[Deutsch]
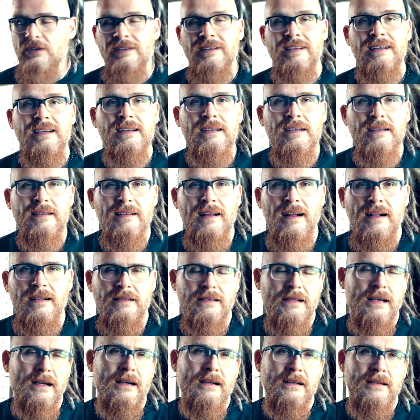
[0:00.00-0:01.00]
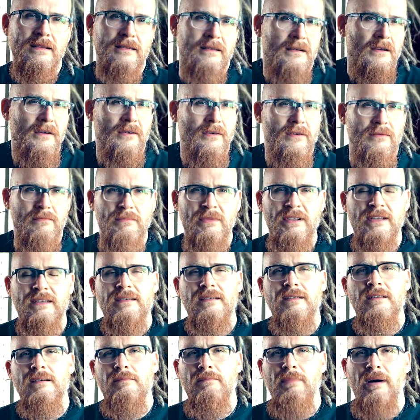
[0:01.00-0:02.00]
Dinge des Alltags
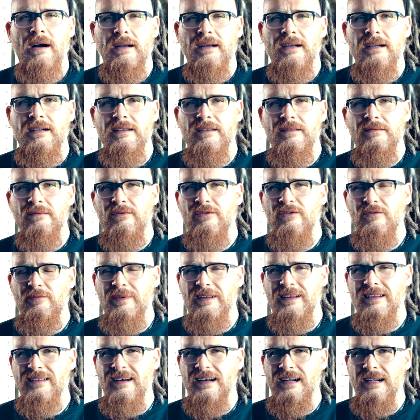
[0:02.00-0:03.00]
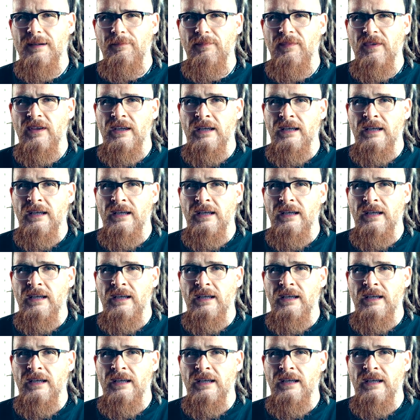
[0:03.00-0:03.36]
mit Bargeld zu bezahlen?